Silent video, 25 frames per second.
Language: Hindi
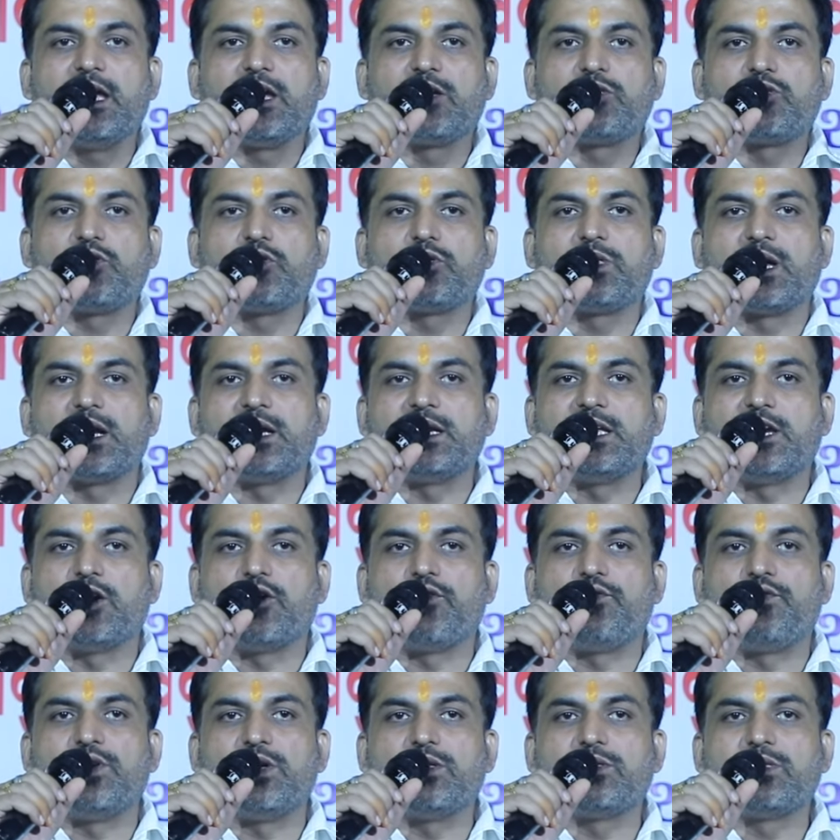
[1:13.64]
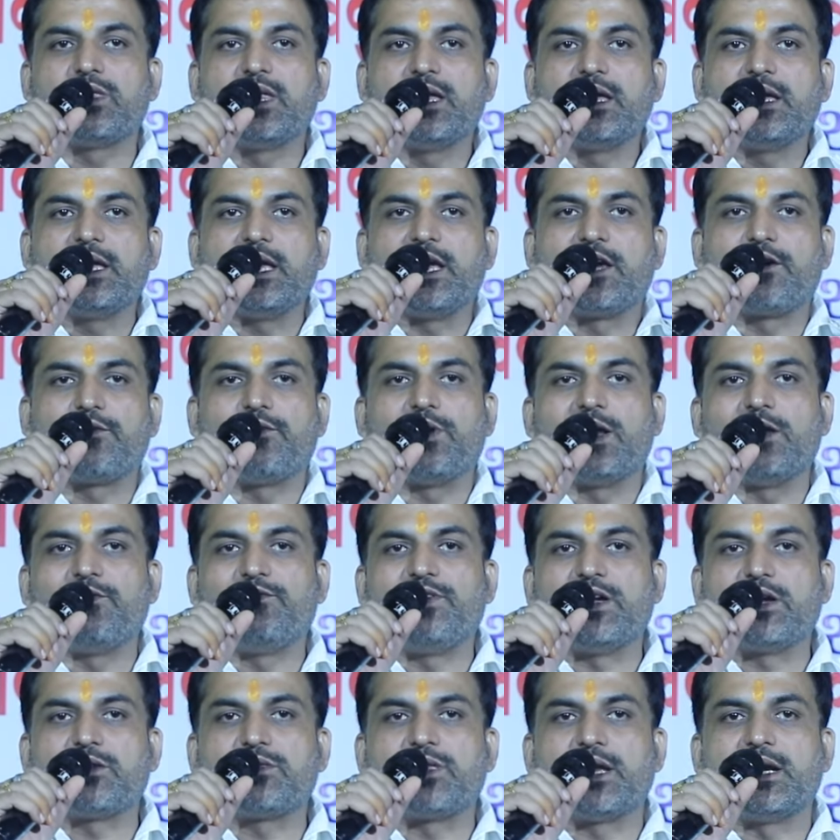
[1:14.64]
एक सोसाइटी ऑफिस एक
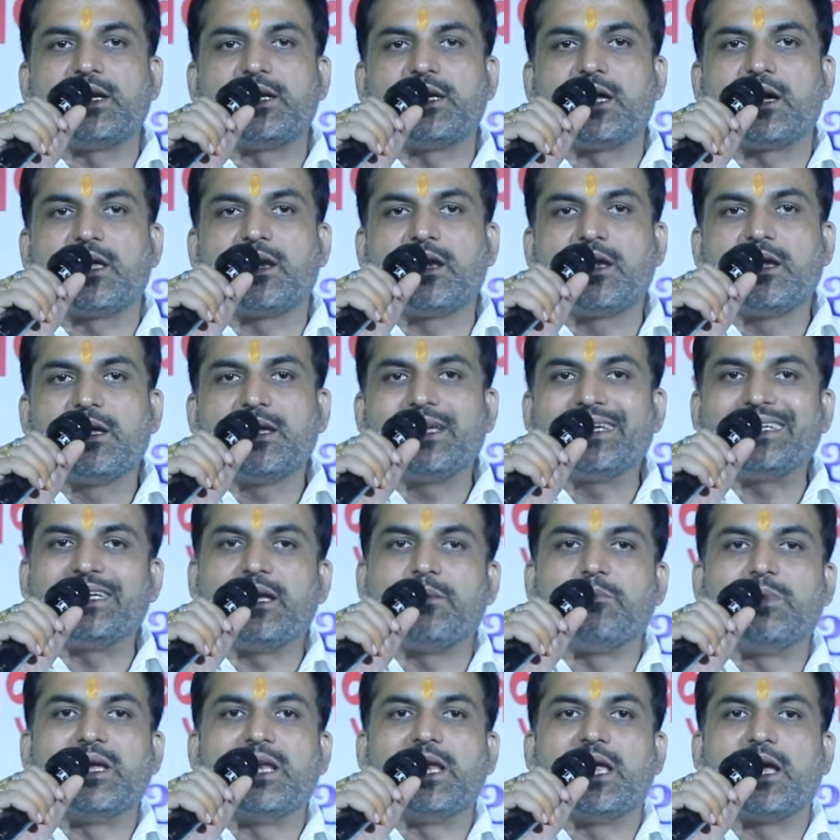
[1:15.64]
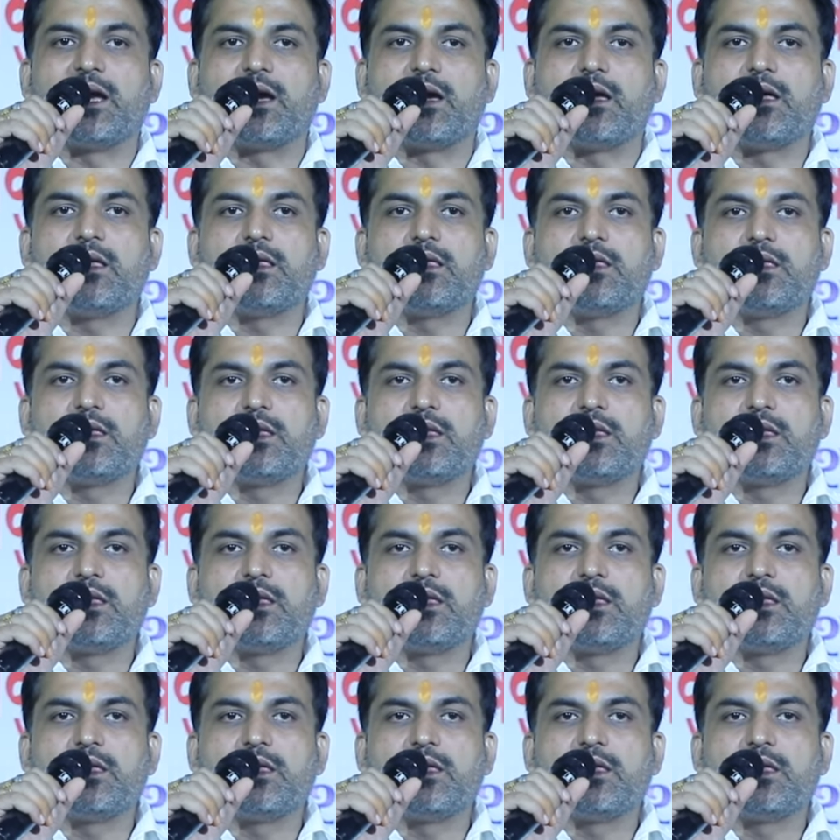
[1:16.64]
वेलफेयर सेंटर ये मिलेगा